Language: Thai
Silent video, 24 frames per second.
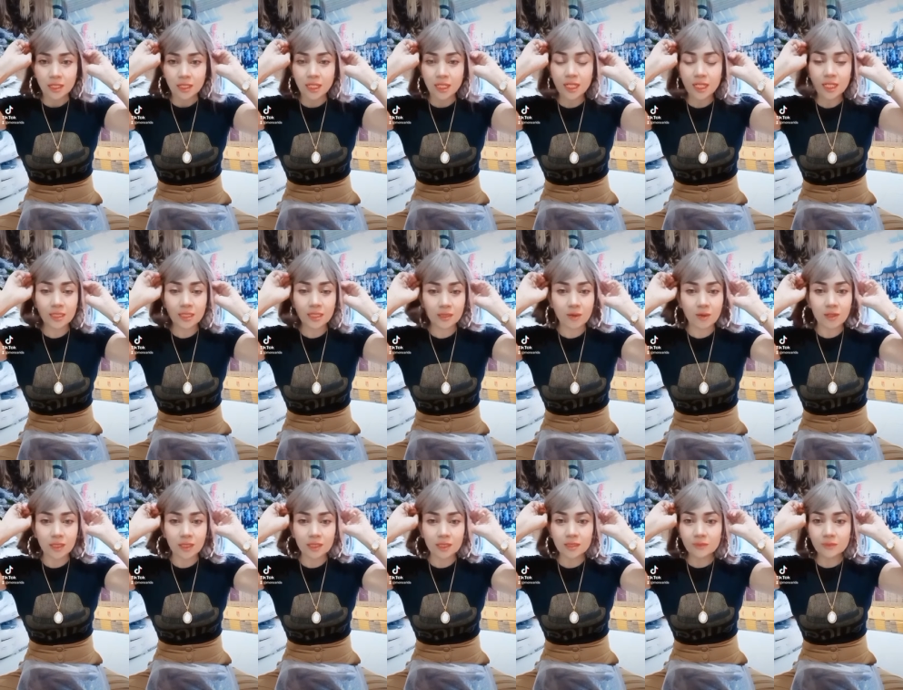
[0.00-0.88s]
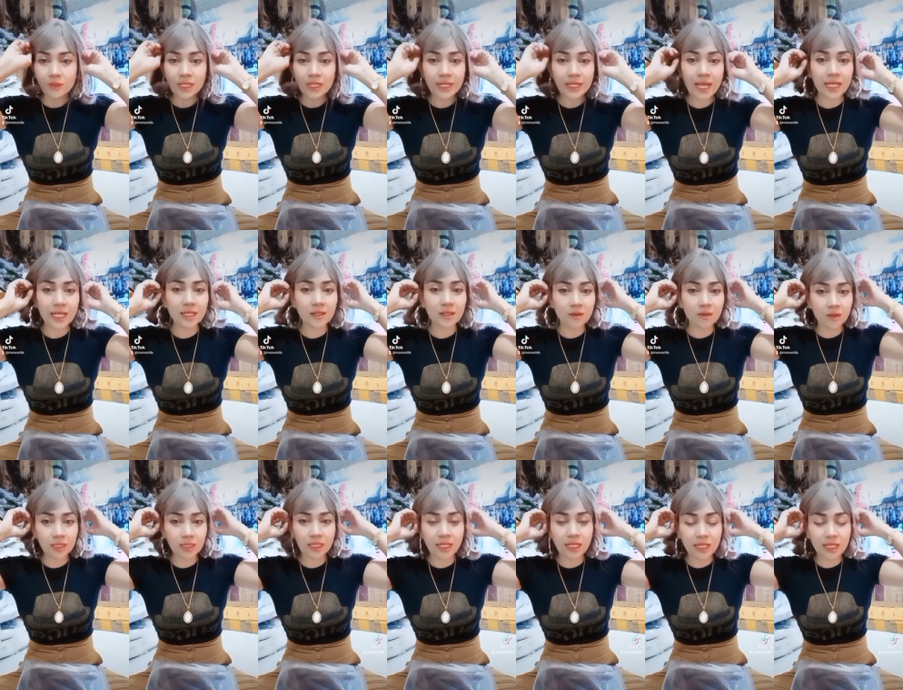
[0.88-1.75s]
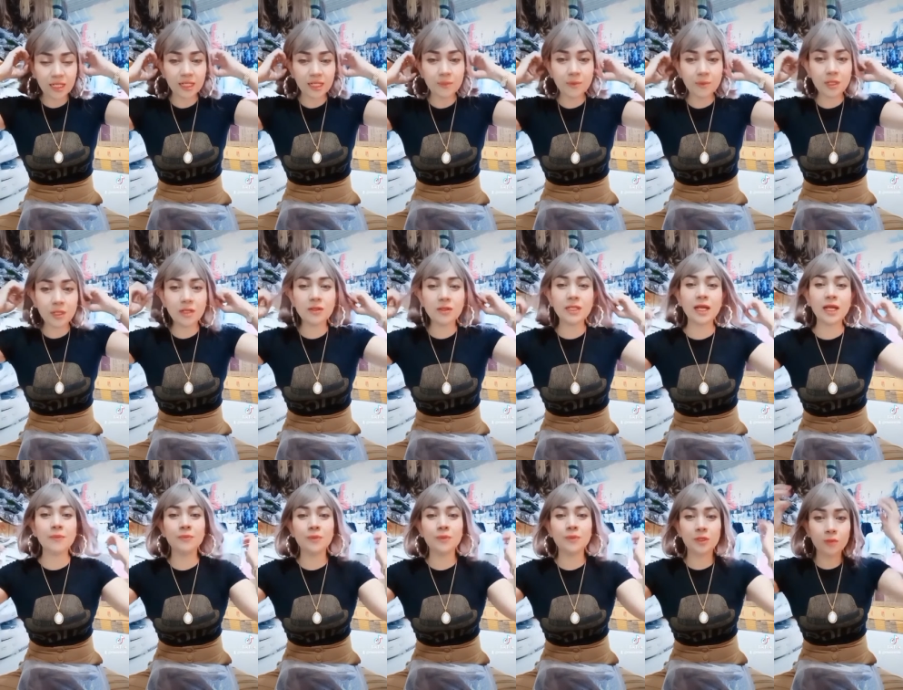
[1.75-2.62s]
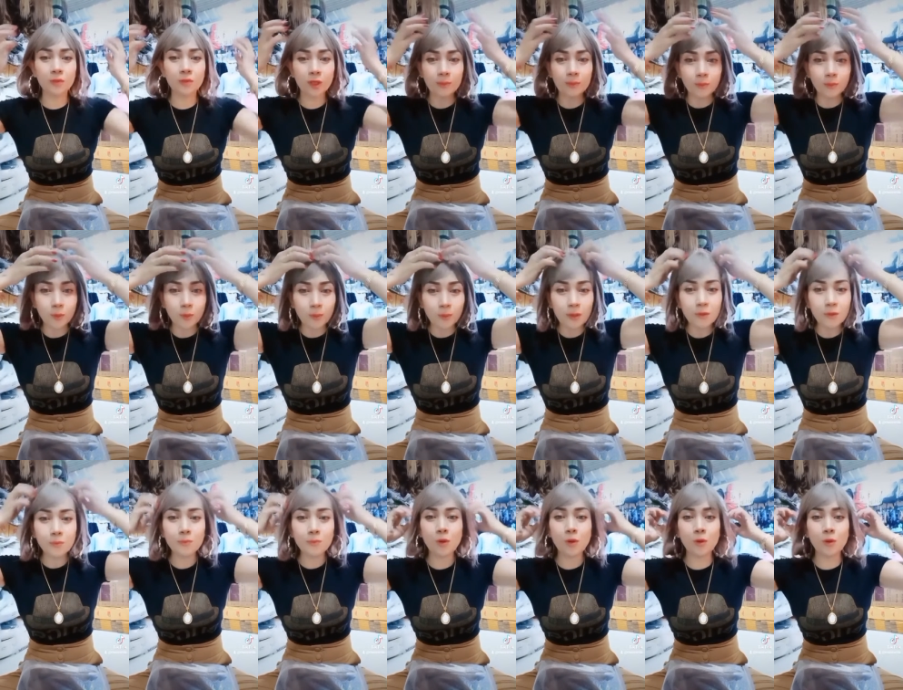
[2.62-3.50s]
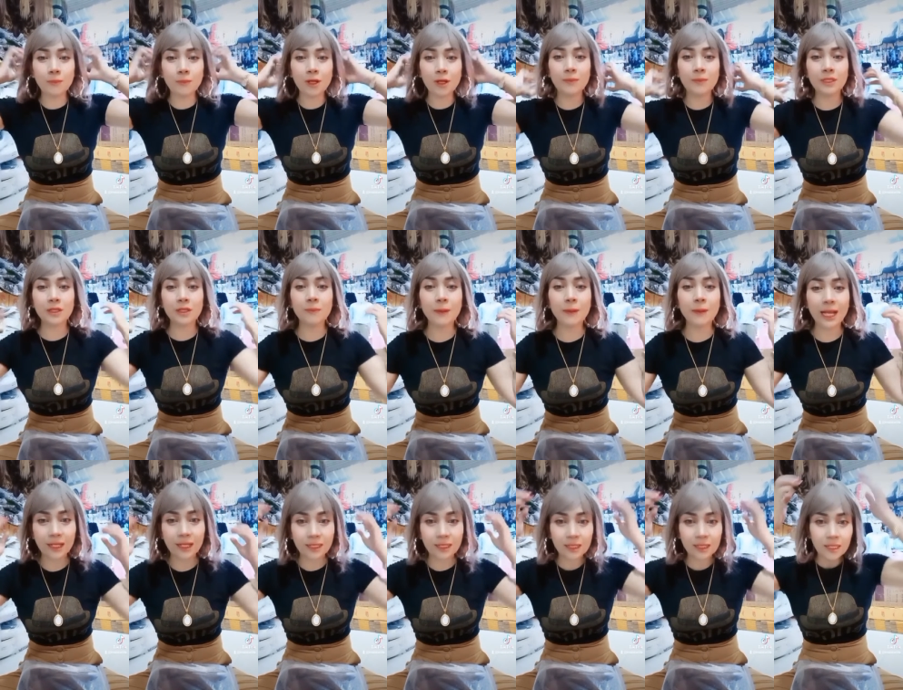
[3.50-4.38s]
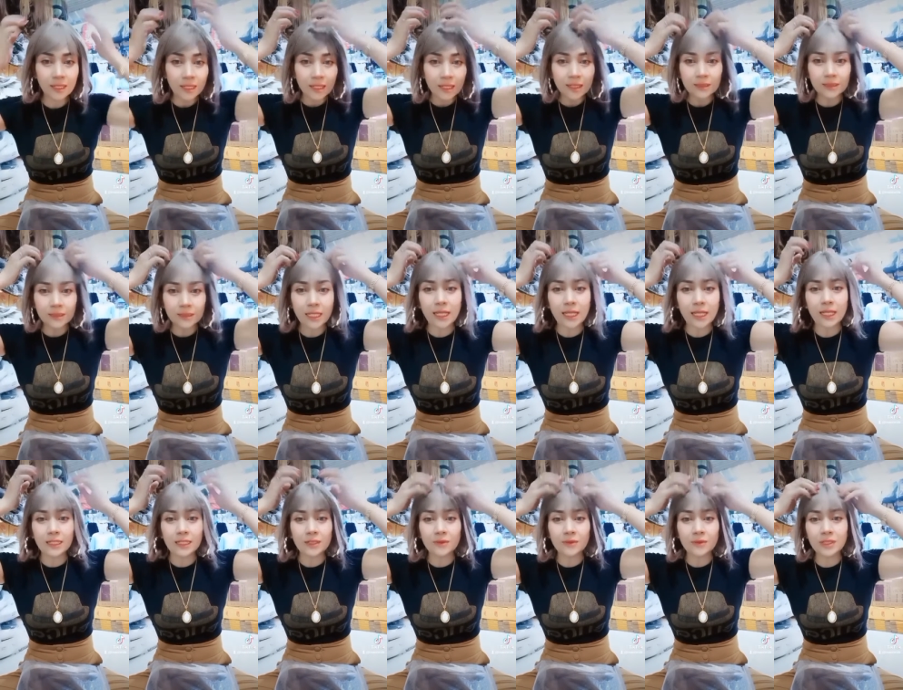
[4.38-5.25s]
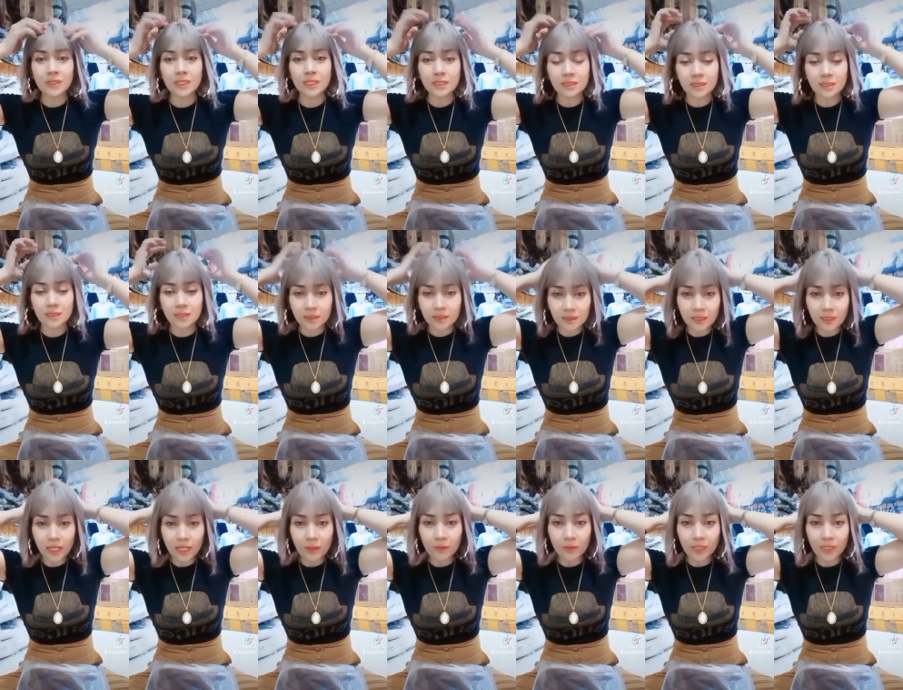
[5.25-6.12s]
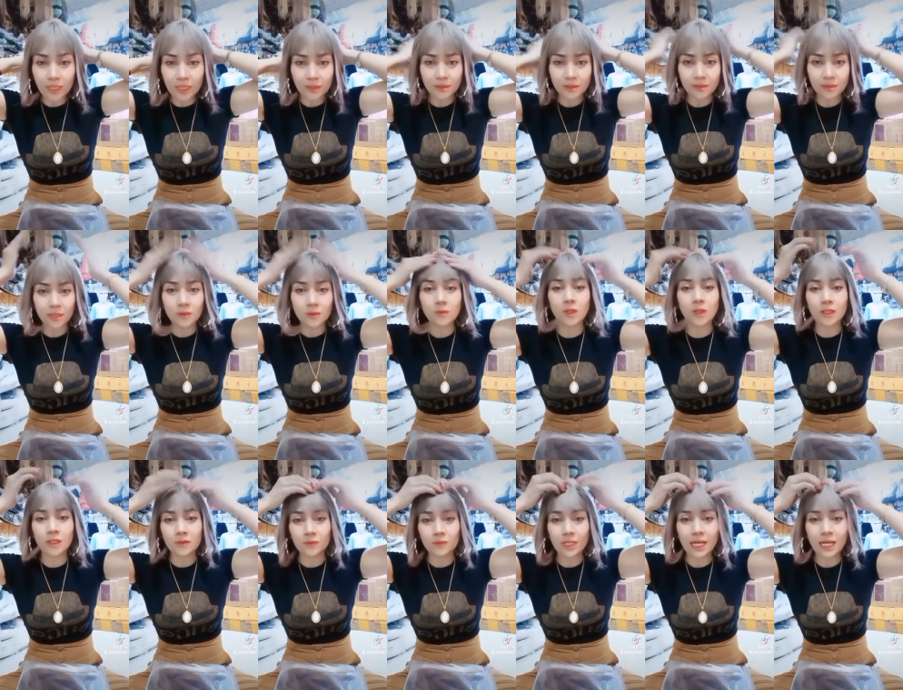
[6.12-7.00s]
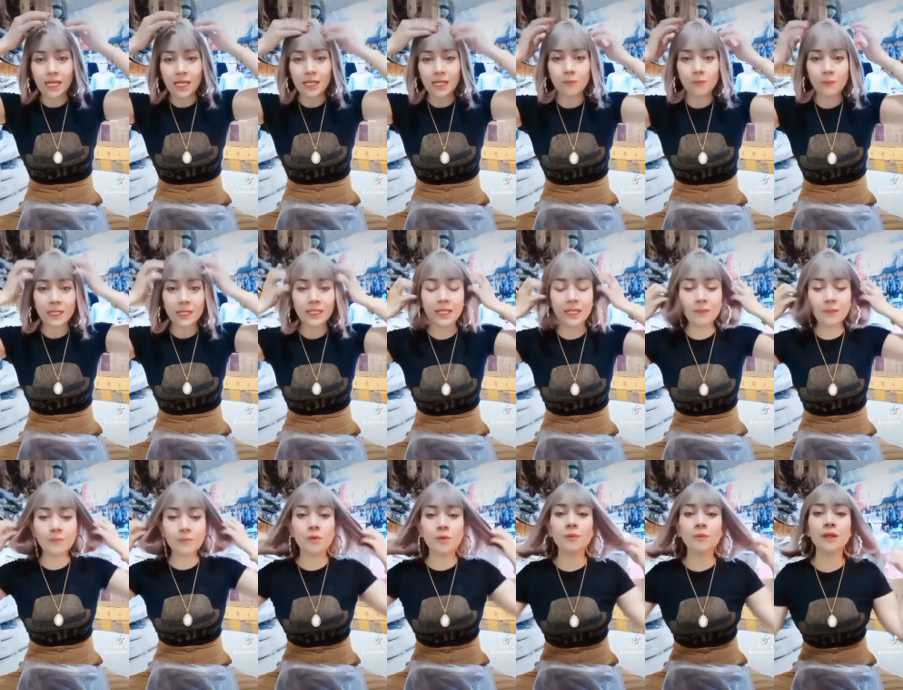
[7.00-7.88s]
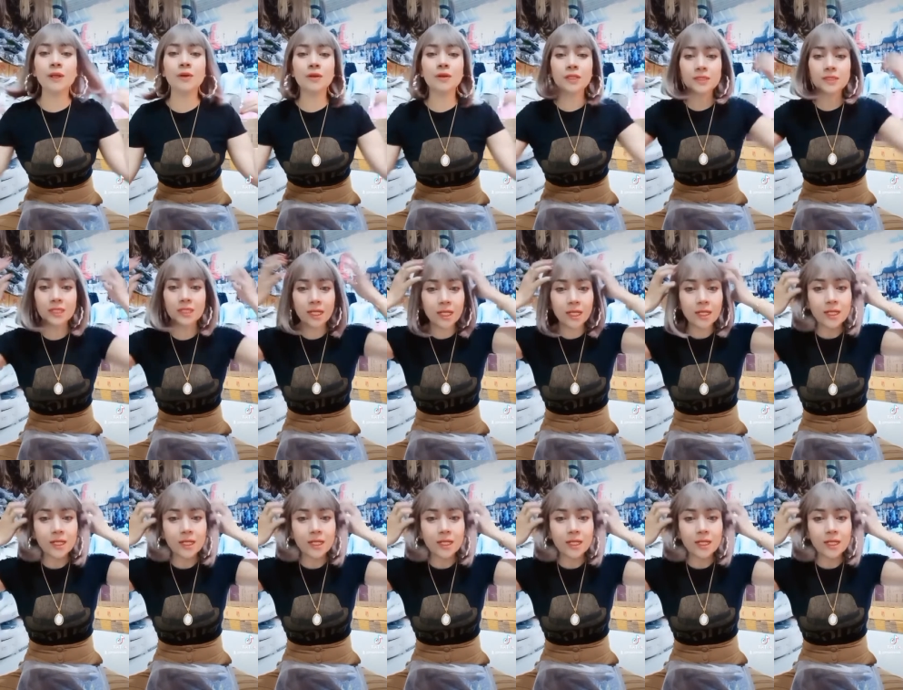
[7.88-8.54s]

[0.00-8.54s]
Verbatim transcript: รีดก่อนหรือว่าใดก่อนอะไร เงี้ยพอเราทำบ่อย ๆ ปุ๊บแล้วผมเรามันก็พังแต่เดี๋ยวนี้คือเราเน้นสะดวกเวลาเราไปไหนปุ๊บเราก็จะ